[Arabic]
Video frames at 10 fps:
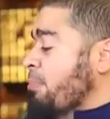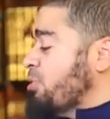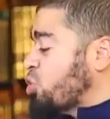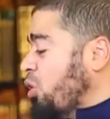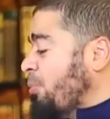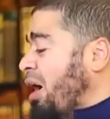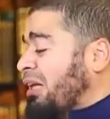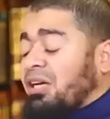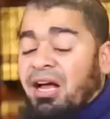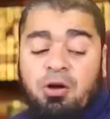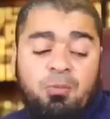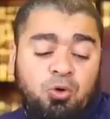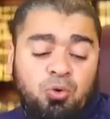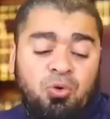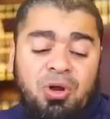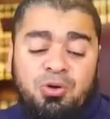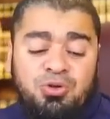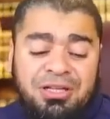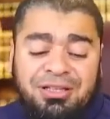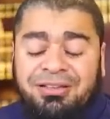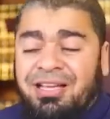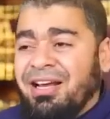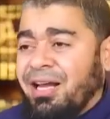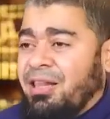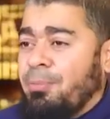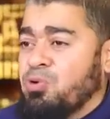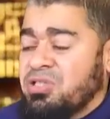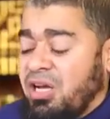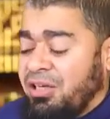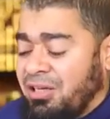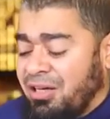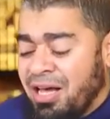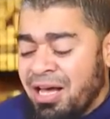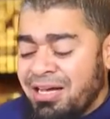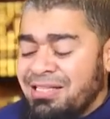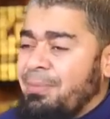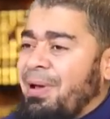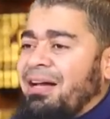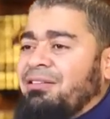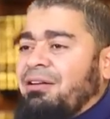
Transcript: مش كل ما واحد يكلمكم تقولوا لا يوجد عندنا كتاب صحيح يا سماحه